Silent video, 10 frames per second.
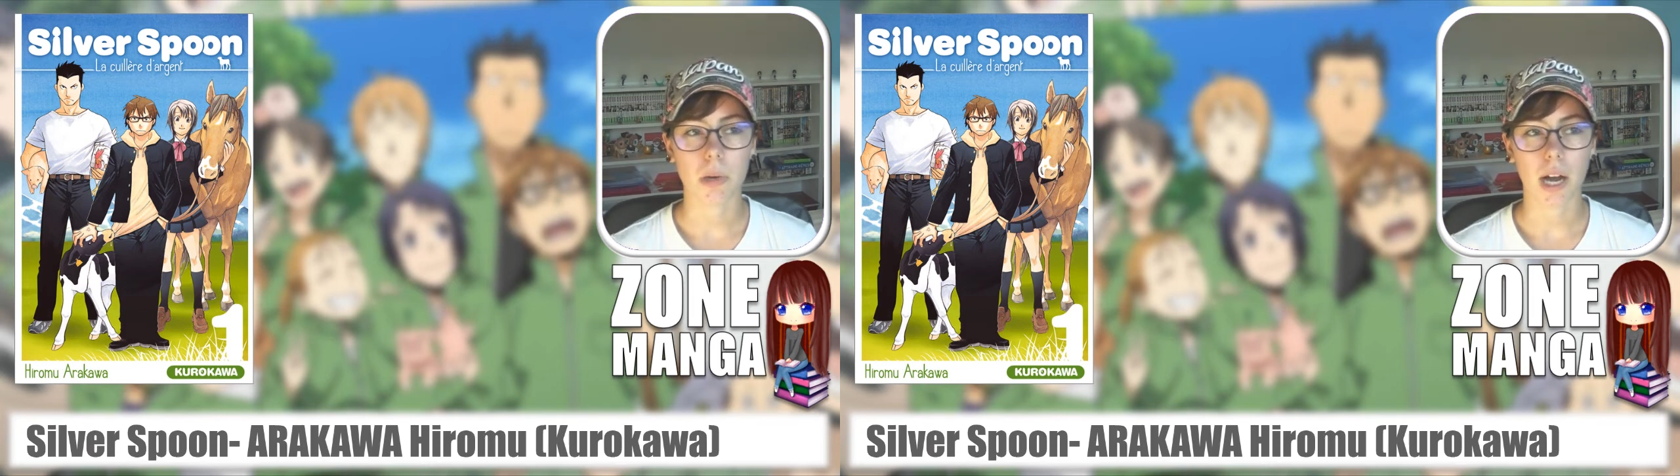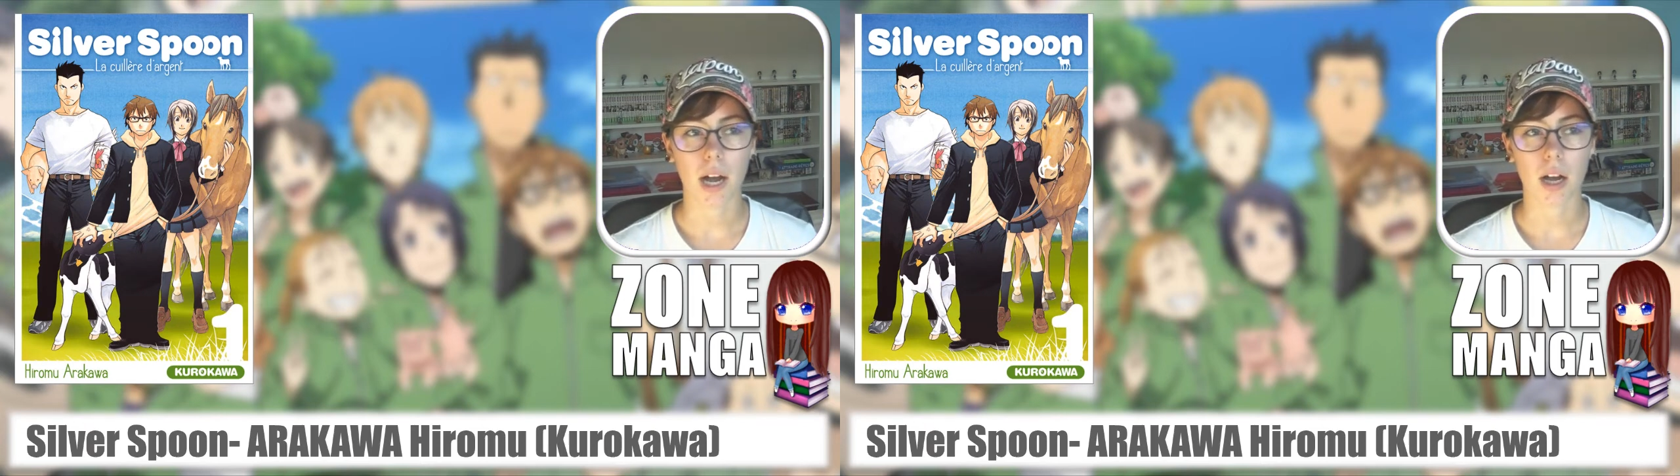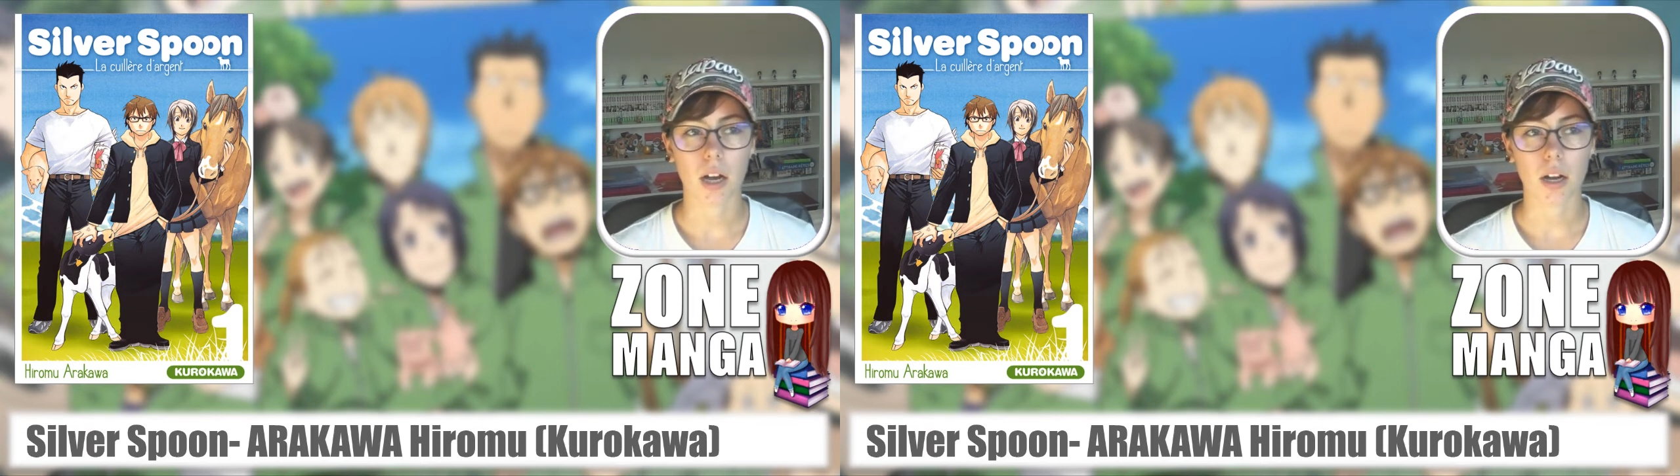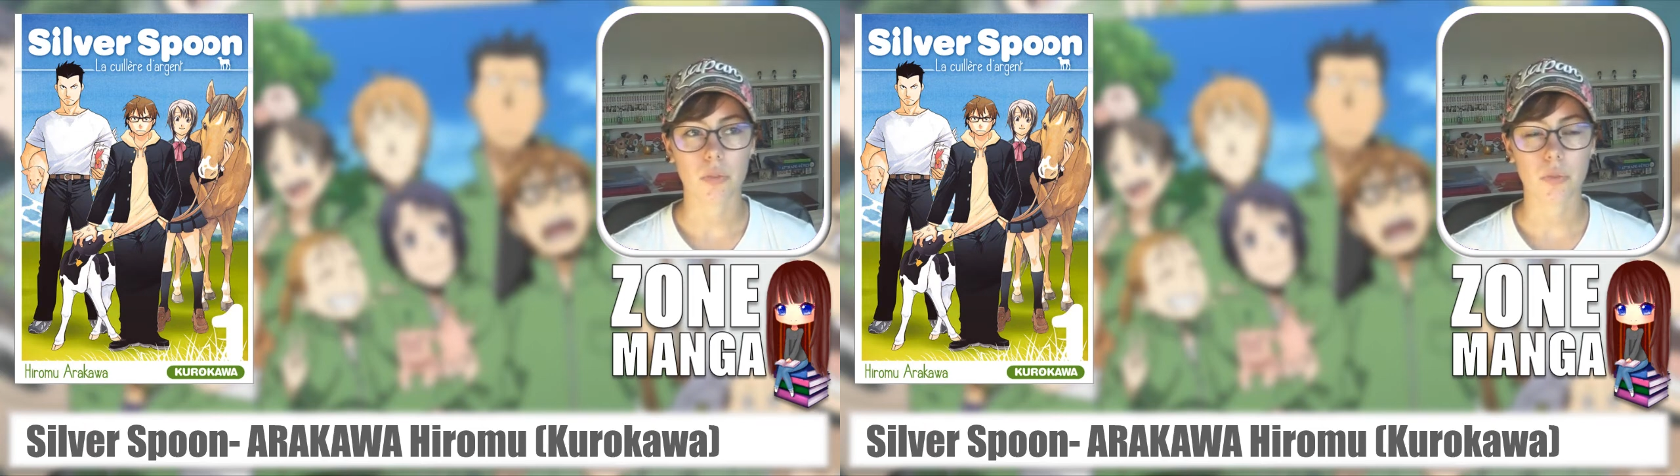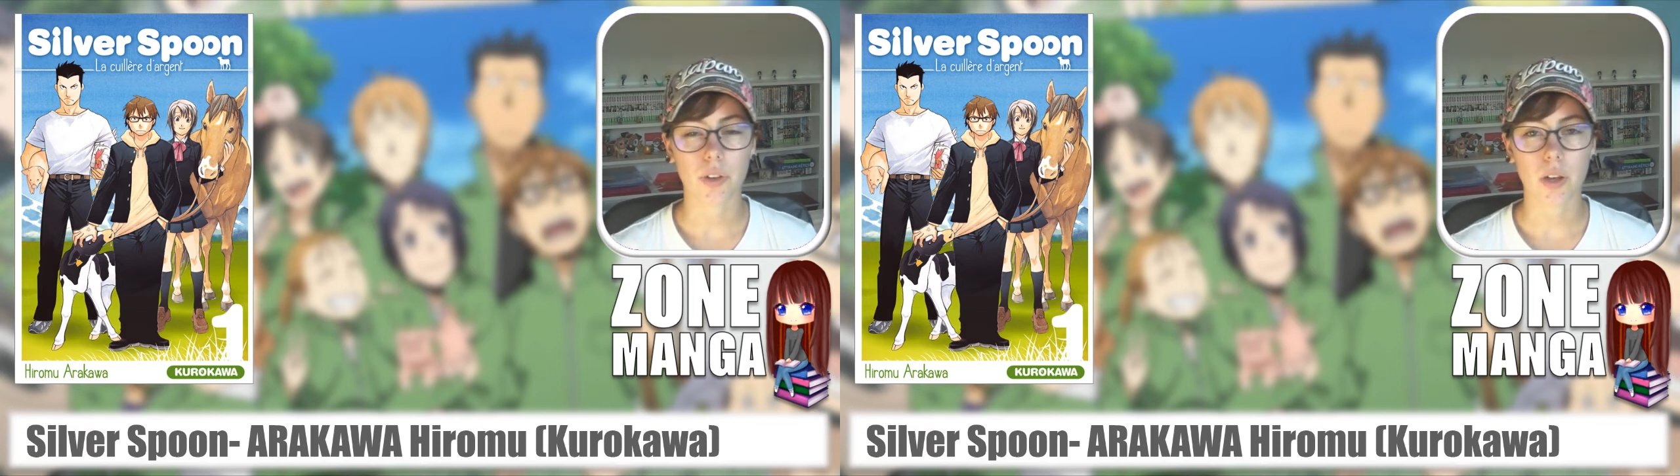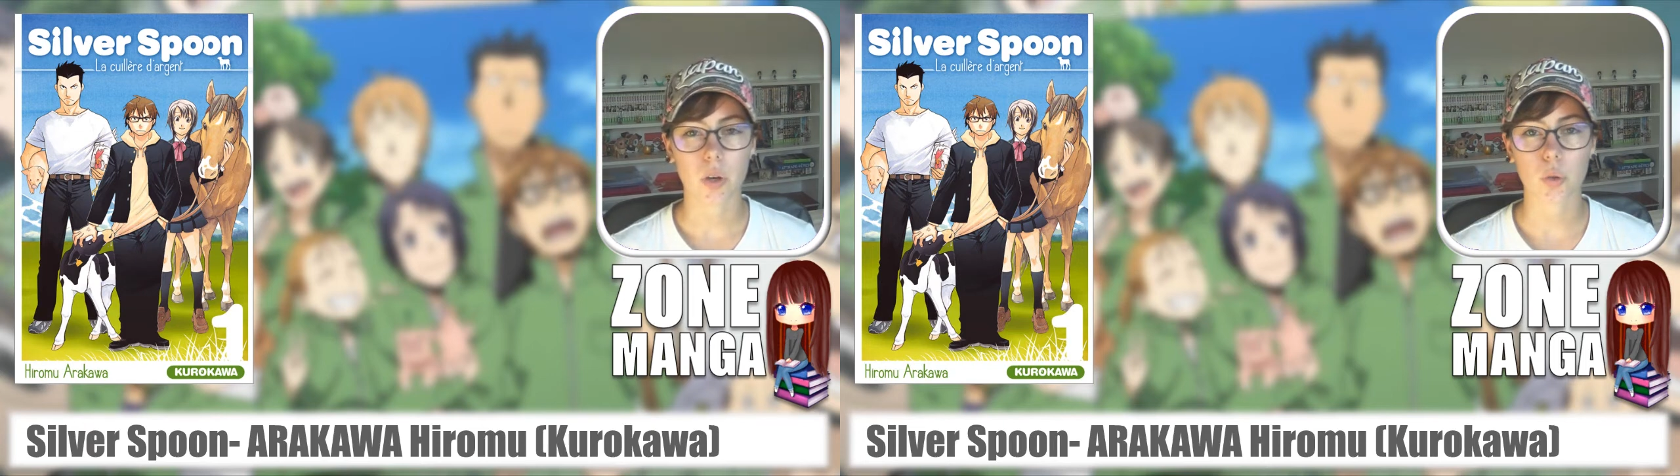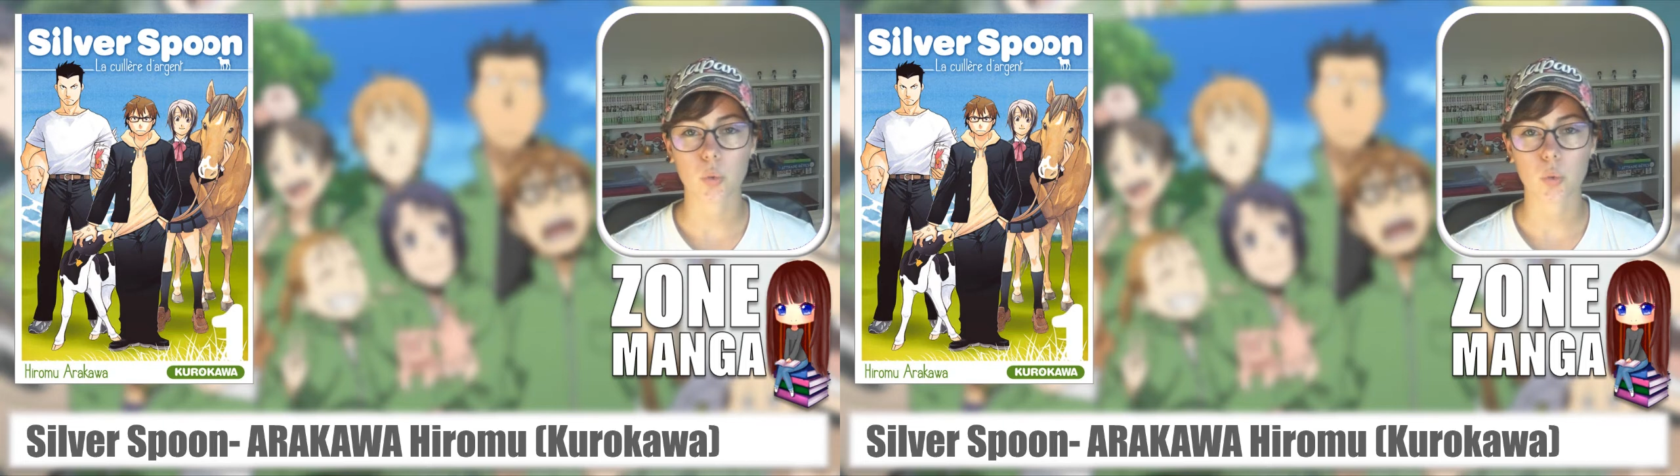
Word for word: bah, à faire euh,